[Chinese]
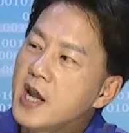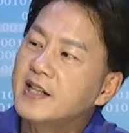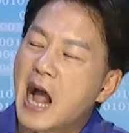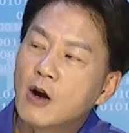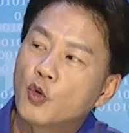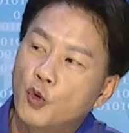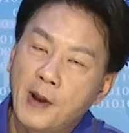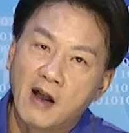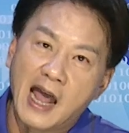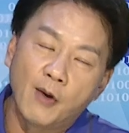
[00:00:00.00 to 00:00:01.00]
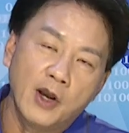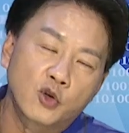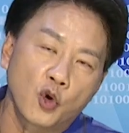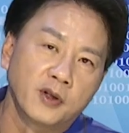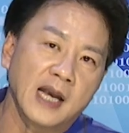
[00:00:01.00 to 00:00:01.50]
一打股票来回
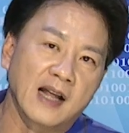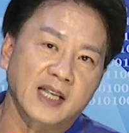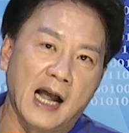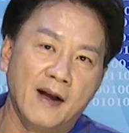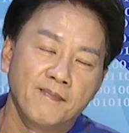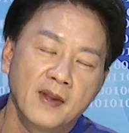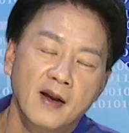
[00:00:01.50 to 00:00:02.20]
做价差。